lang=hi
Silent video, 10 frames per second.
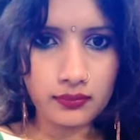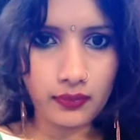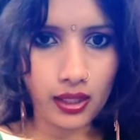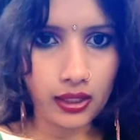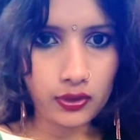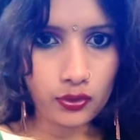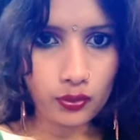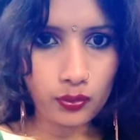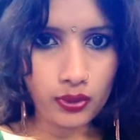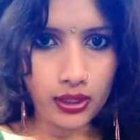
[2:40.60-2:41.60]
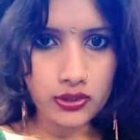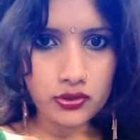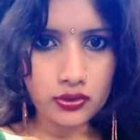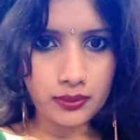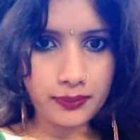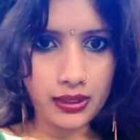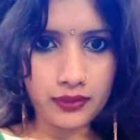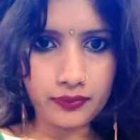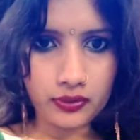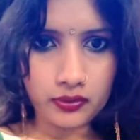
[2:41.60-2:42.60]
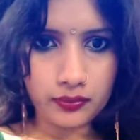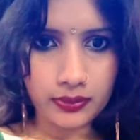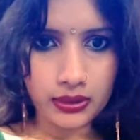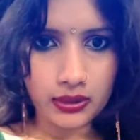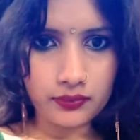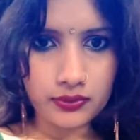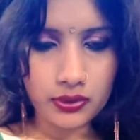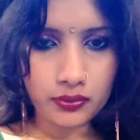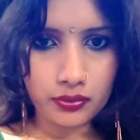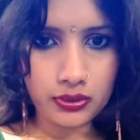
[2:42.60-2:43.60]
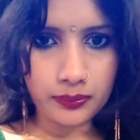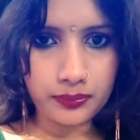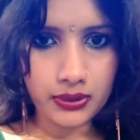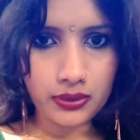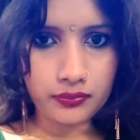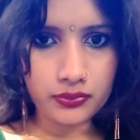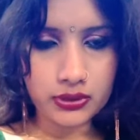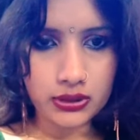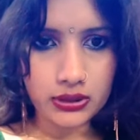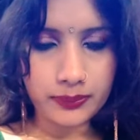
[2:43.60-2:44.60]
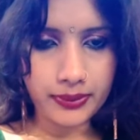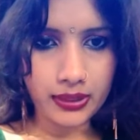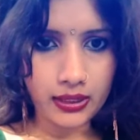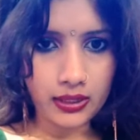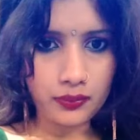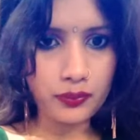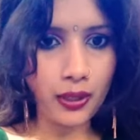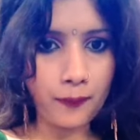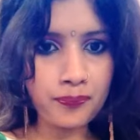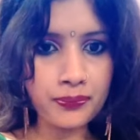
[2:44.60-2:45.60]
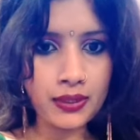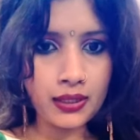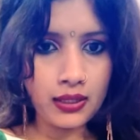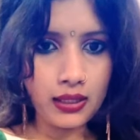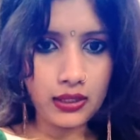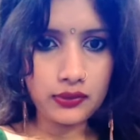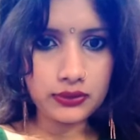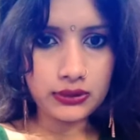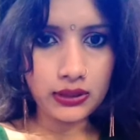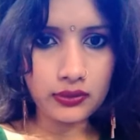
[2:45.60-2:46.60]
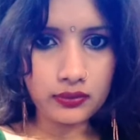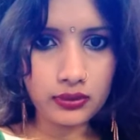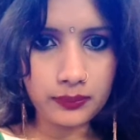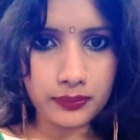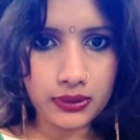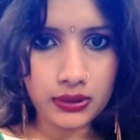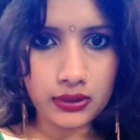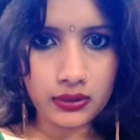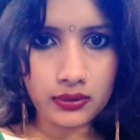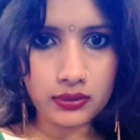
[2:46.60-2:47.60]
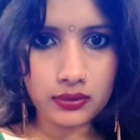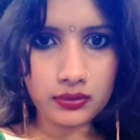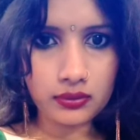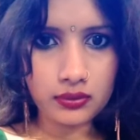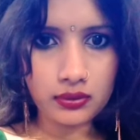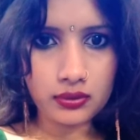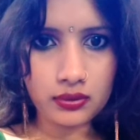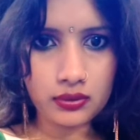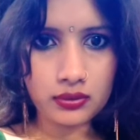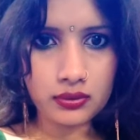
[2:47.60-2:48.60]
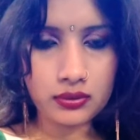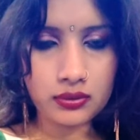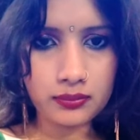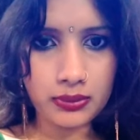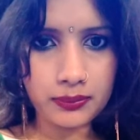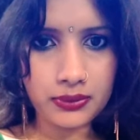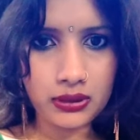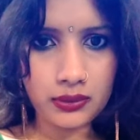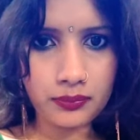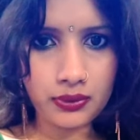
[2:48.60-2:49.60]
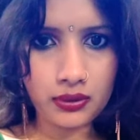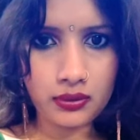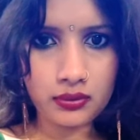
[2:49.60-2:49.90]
नहीं तो हाय सोनम हाँ वेलकम वाला जी खुद अपने फुर्सत से बनाया होगा हेलो जी हेलो आपकी भाभी जी आपकी